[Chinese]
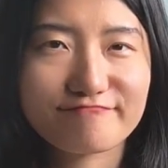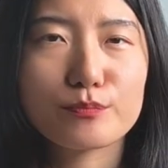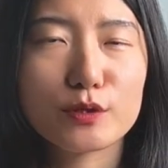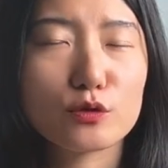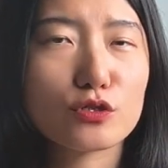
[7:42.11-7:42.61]

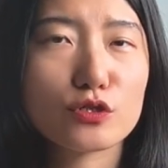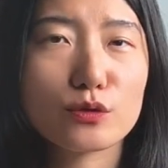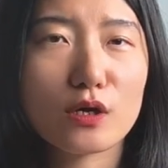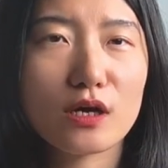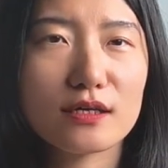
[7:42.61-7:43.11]
比如
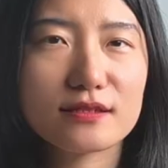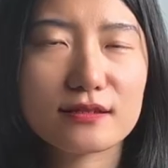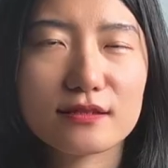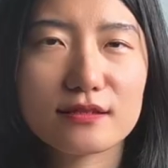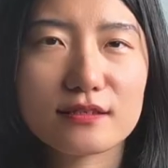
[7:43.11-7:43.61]
说，
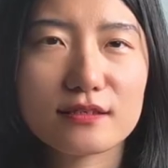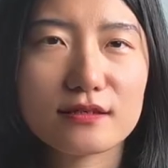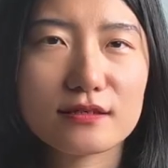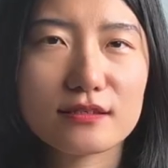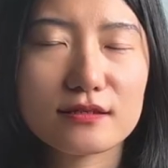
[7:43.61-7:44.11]

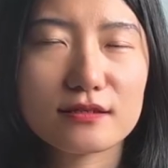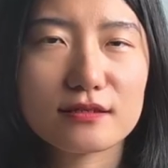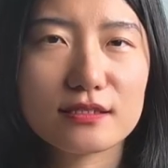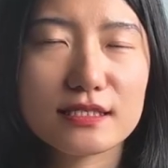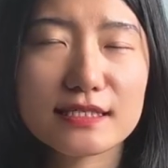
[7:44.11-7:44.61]

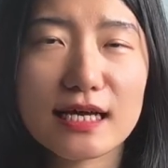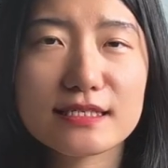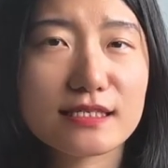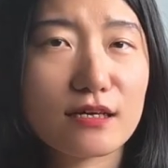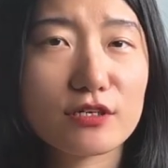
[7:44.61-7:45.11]
你在
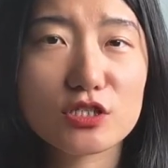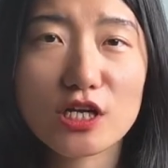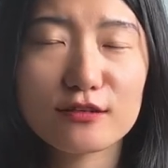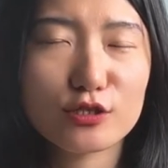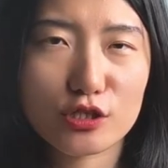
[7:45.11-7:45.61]
写文
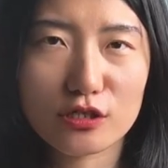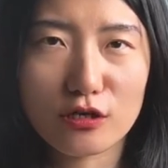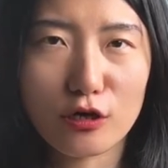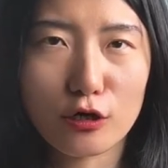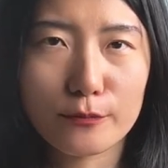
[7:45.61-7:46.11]
章的时
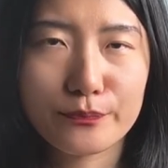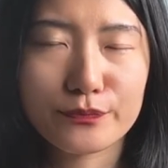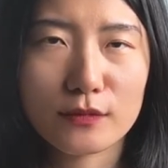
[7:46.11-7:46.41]
候，